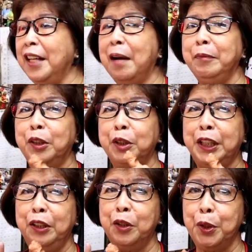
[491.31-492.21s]
Ang dami ko
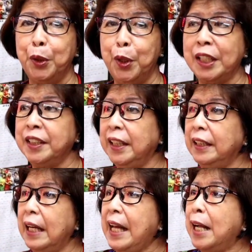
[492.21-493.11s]
tinuro, kasi
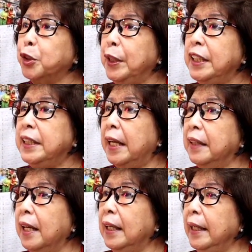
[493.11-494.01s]
yasoy siya
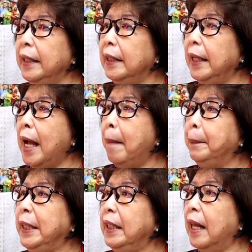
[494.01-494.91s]
eh, na le, le ah,
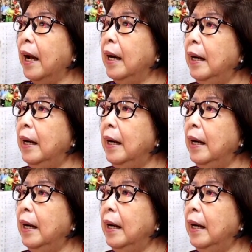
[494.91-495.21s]
abdila. So